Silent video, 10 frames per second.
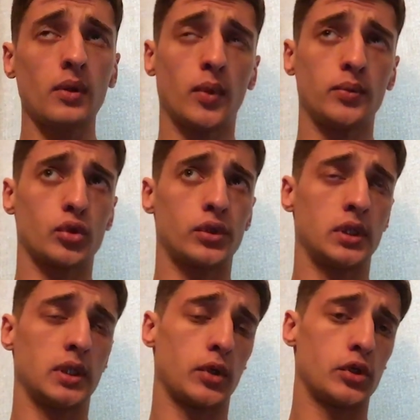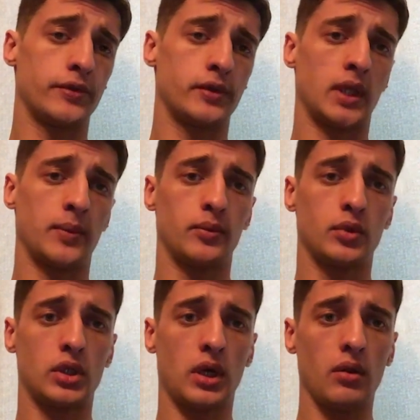Помню, что «Зенит» почти всегда
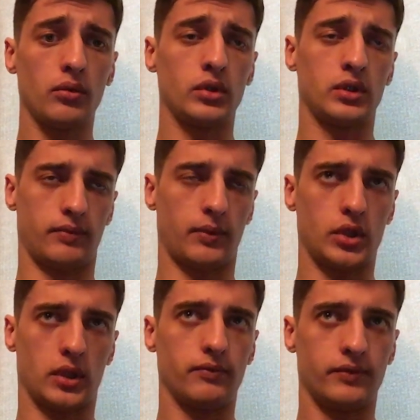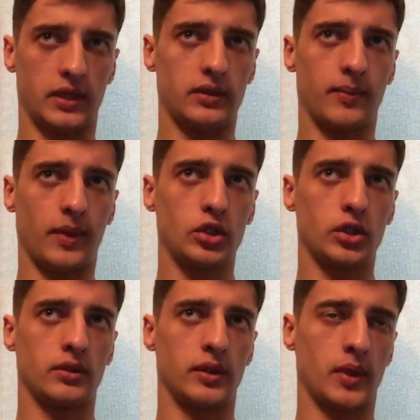побеждал, то есть вообще все три
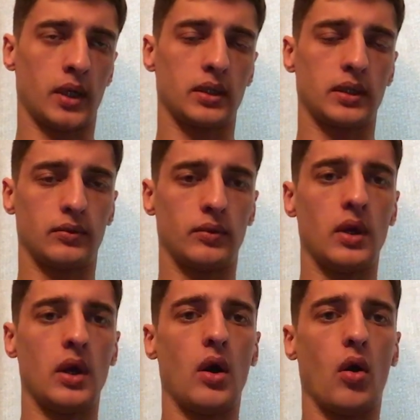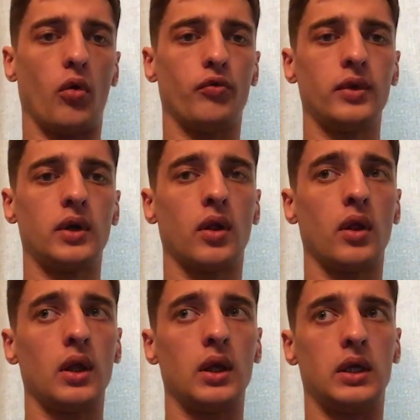матча на Эмиратах он, он
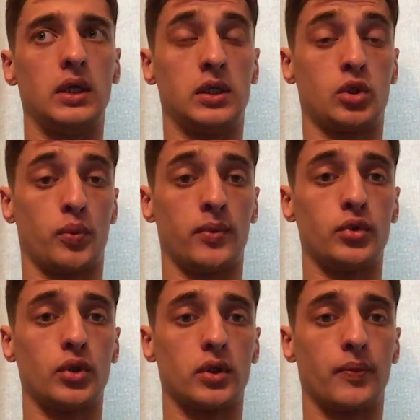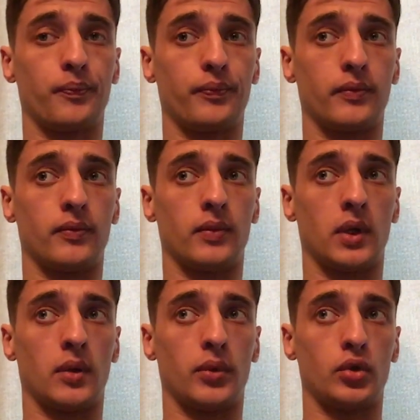выиграл, и с крупным счетом,
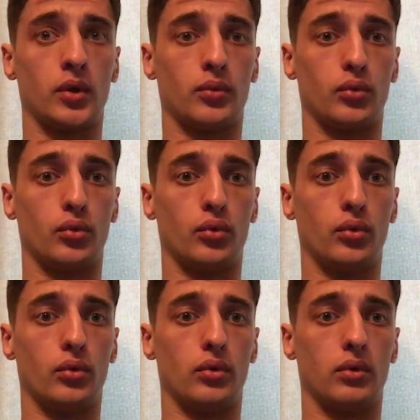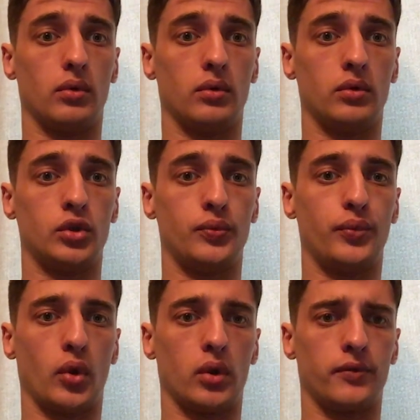а, причем у
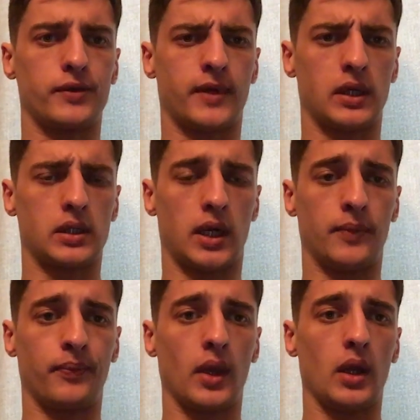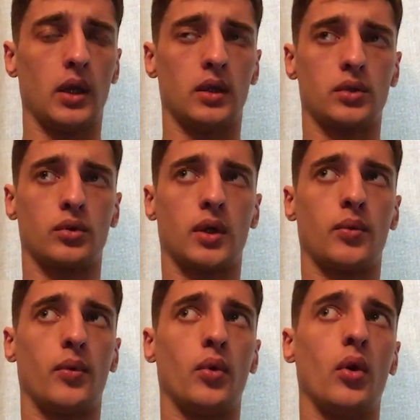чемпионов своих стран, насколько я
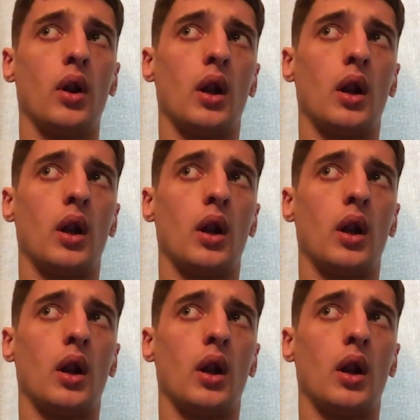помню.